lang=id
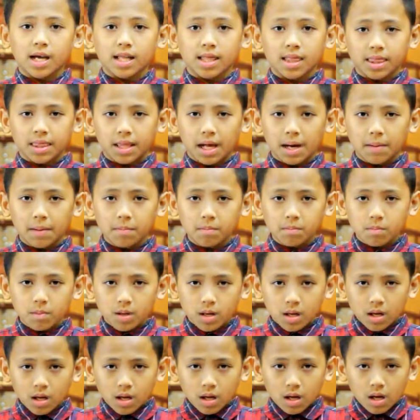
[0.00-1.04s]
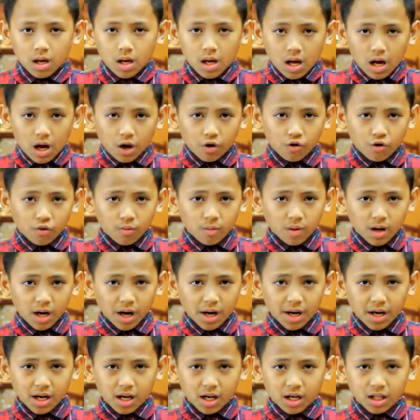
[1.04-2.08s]
6, aku
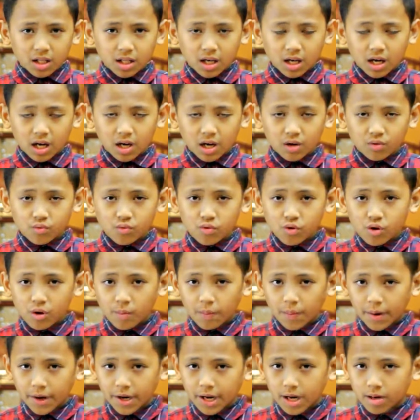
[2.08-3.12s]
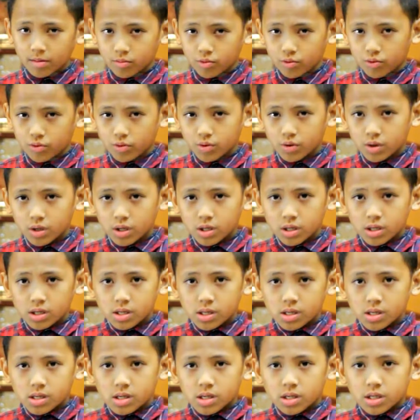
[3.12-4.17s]
menadakan tanganku kepadamu
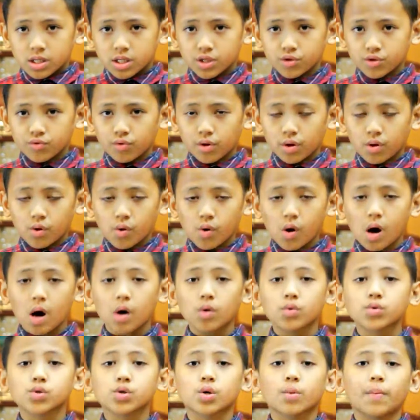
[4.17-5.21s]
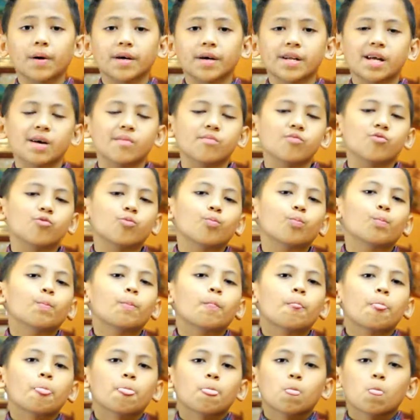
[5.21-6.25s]
jiwaku haus kepadamu,
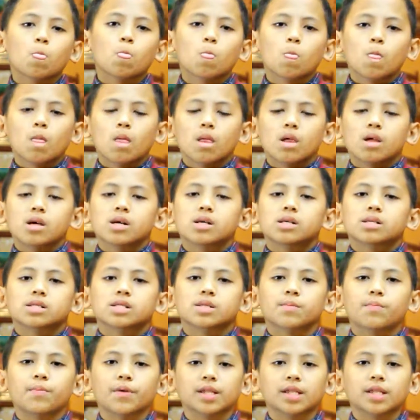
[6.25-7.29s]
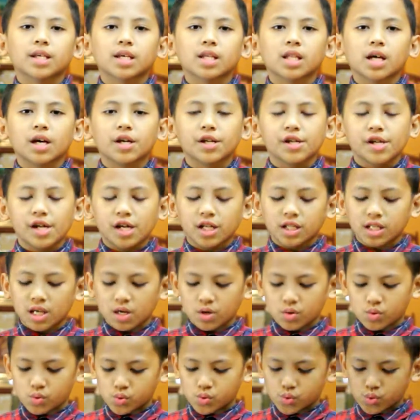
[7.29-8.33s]
seperti tanah yang
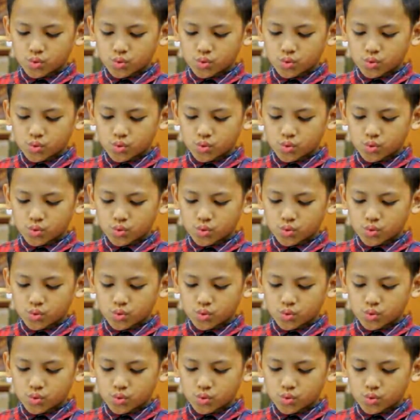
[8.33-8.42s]
tandus.